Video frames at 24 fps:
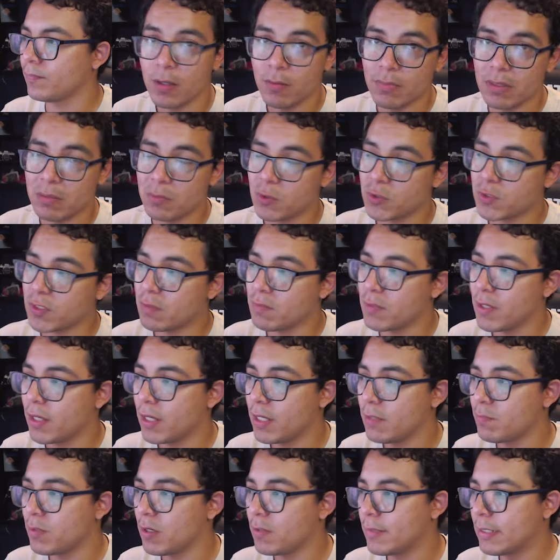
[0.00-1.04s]
Vamos también a
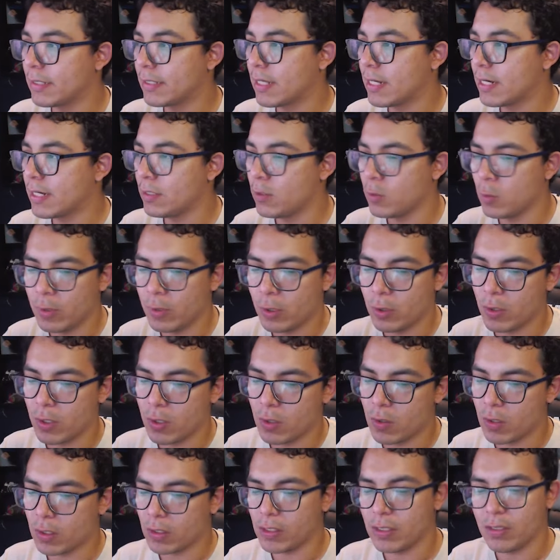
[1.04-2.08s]
implementar el número de
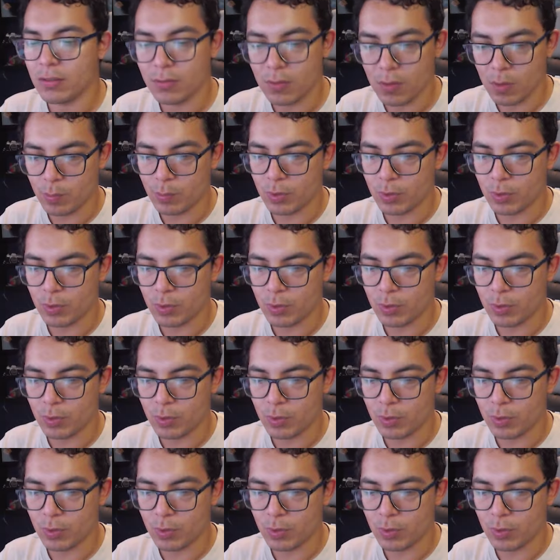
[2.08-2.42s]
orden,